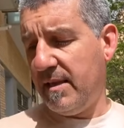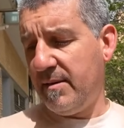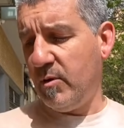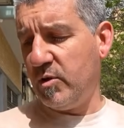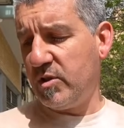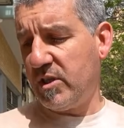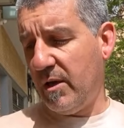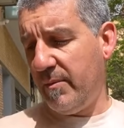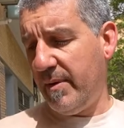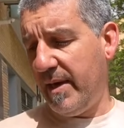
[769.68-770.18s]

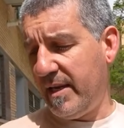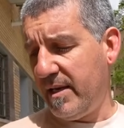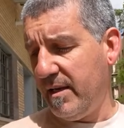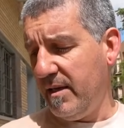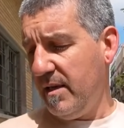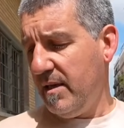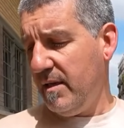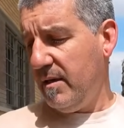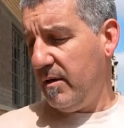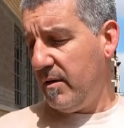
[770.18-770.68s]
tenemos que ver
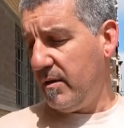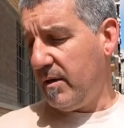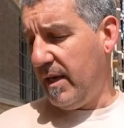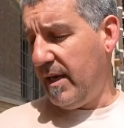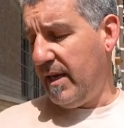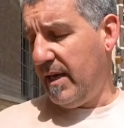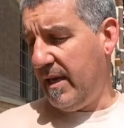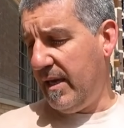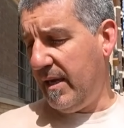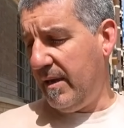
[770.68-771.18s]

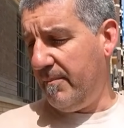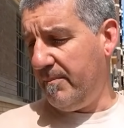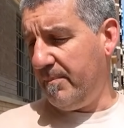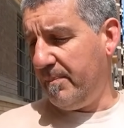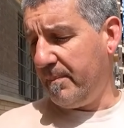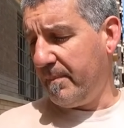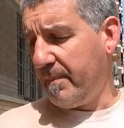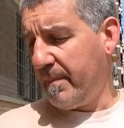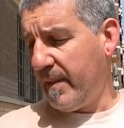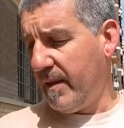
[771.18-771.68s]
eh,
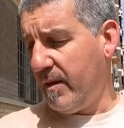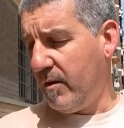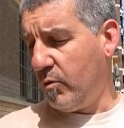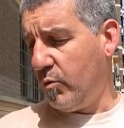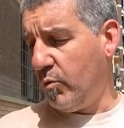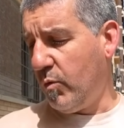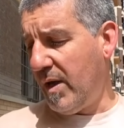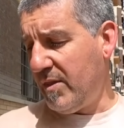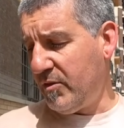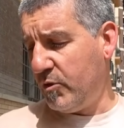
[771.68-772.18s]

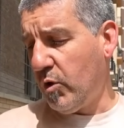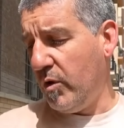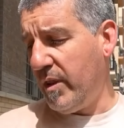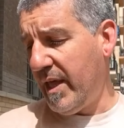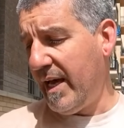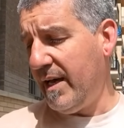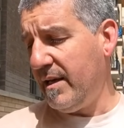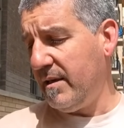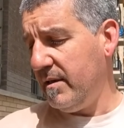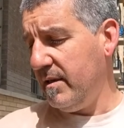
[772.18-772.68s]
cuánto
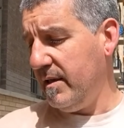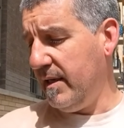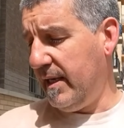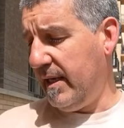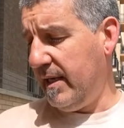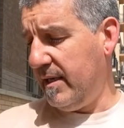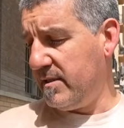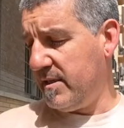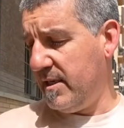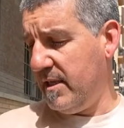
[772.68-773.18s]
da
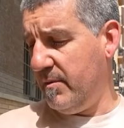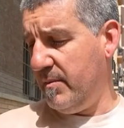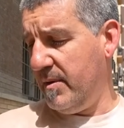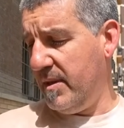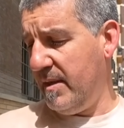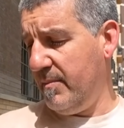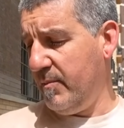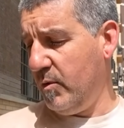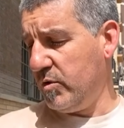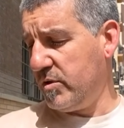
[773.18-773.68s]
eh, si
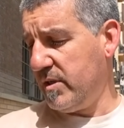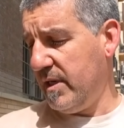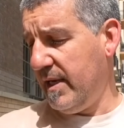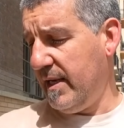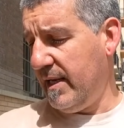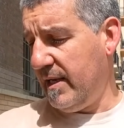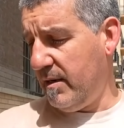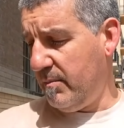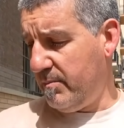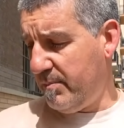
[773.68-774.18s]
dividimos
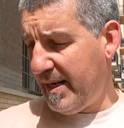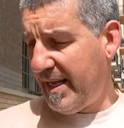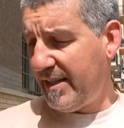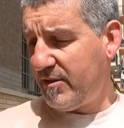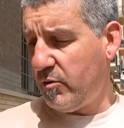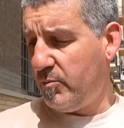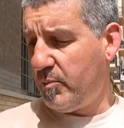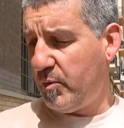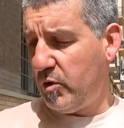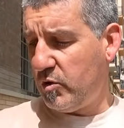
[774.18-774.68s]
el
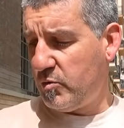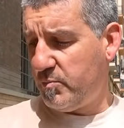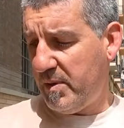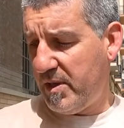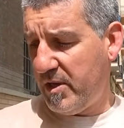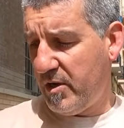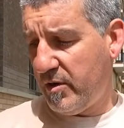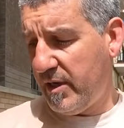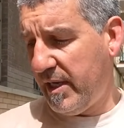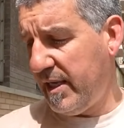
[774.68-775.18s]
plato por los
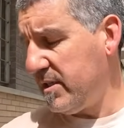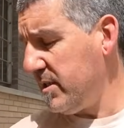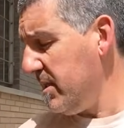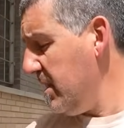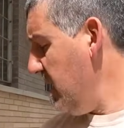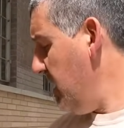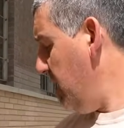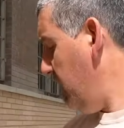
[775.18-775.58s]
piñones